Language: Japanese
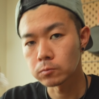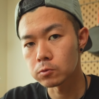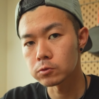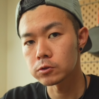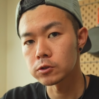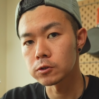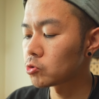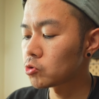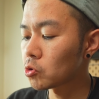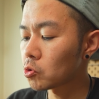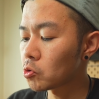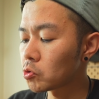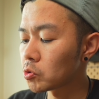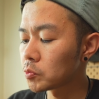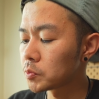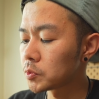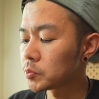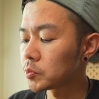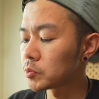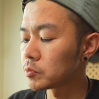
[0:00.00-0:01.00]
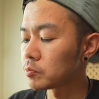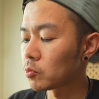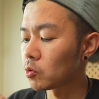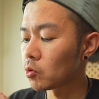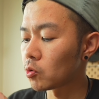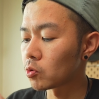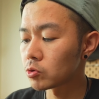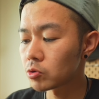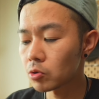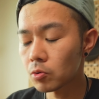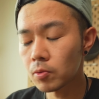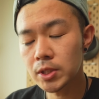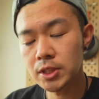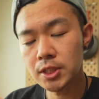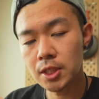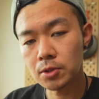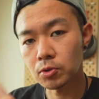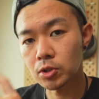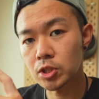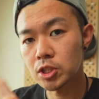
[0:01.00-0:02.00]
チョコの部分も
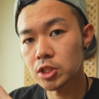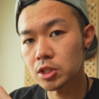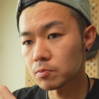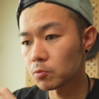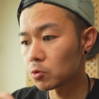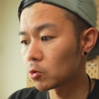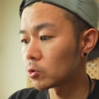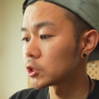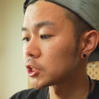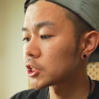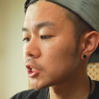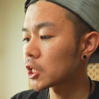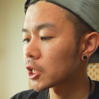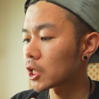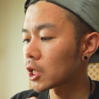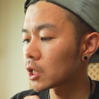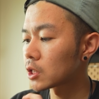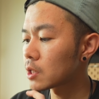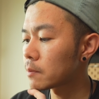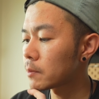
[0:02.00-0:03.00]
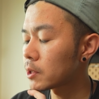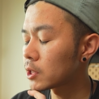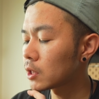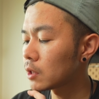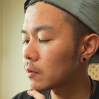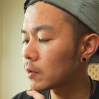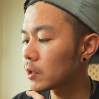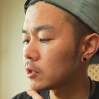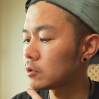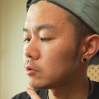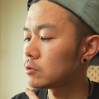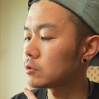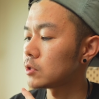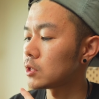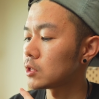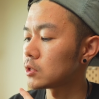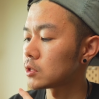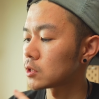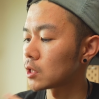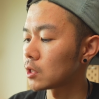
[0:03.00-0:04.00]
クロワッサンの生地もしっかり固まってはいるん
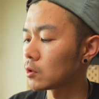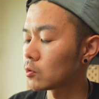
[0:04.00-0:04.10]
ですけ